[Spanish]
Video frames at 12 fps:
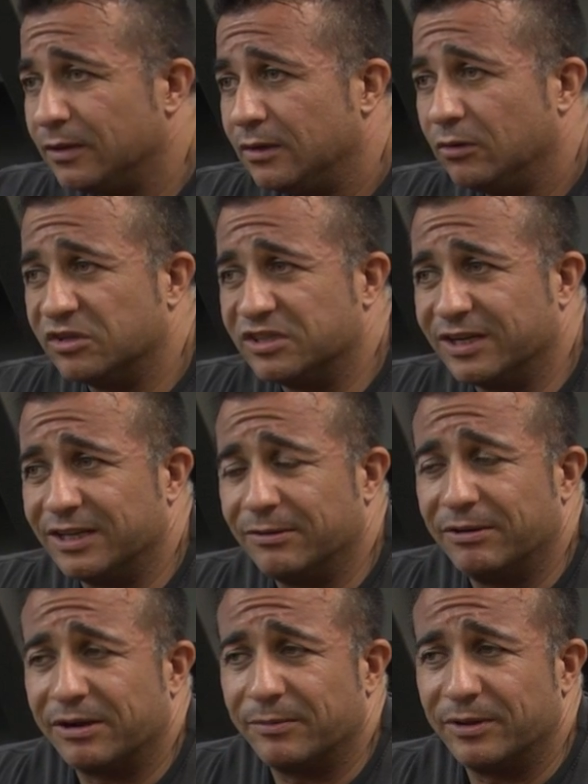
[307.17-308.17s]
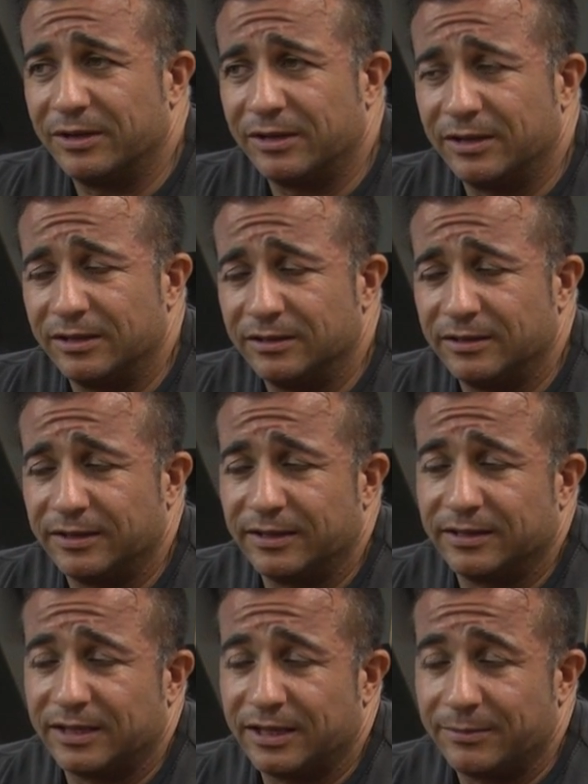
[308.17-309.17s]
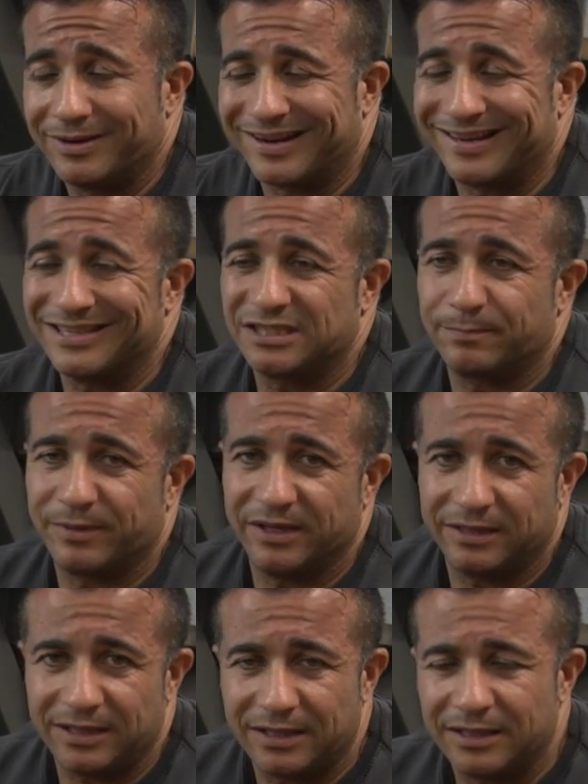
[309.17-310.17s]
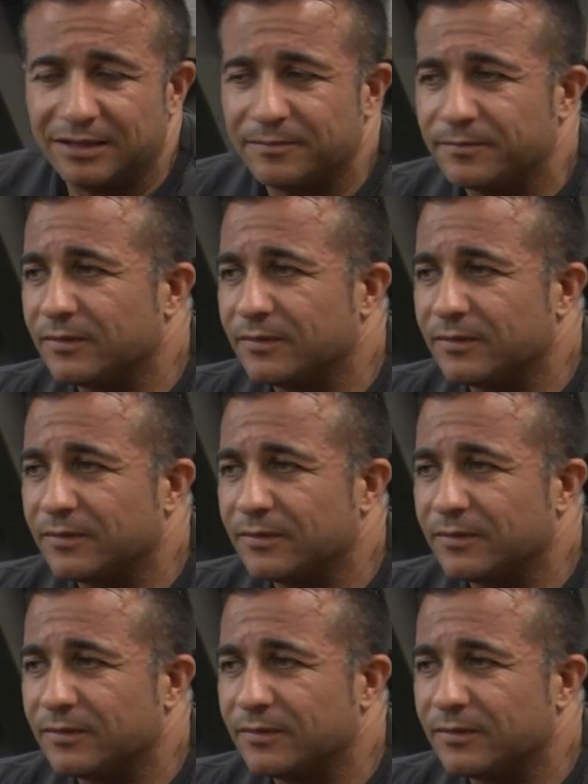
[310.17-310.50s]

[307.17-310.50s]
Lo que sí que debes, respetar